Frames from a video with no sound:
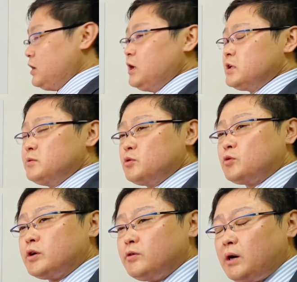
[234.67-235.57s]
でも
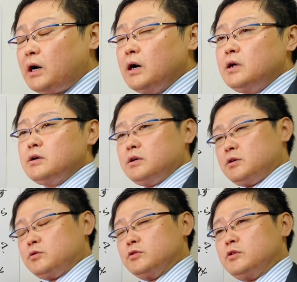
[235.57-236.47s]
これは
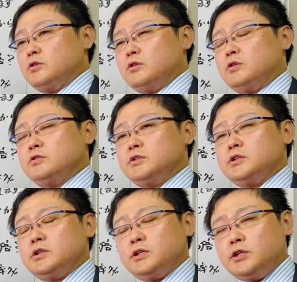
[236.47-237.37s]
この
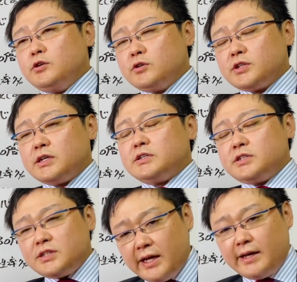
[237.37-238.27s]
医療機関に
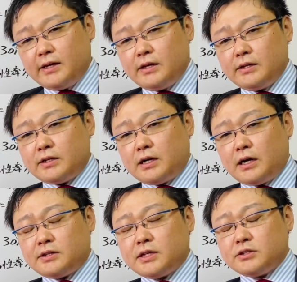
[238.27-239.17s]
来てか
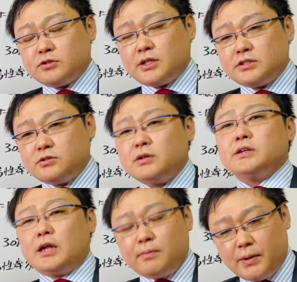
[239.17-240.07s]
かった人たちのが
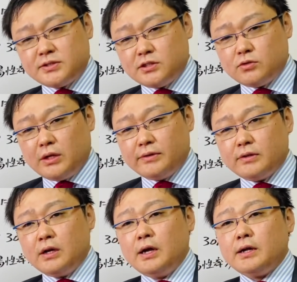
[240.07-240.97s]
7%な
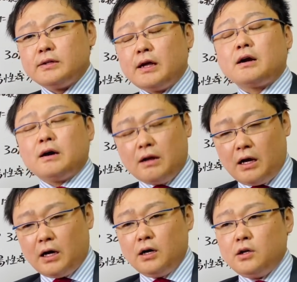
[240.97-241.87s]
んだか
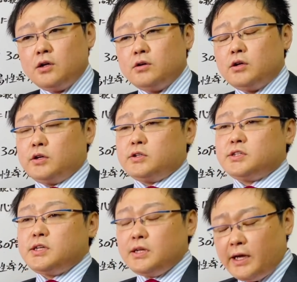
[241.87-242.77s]
らえ
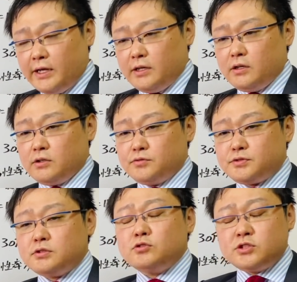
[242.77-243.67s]
来てない、え普
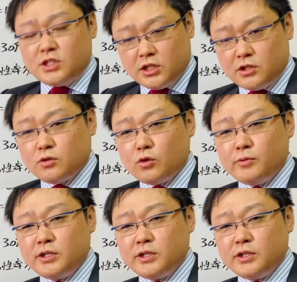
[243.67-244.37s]
通の地域のコミュニ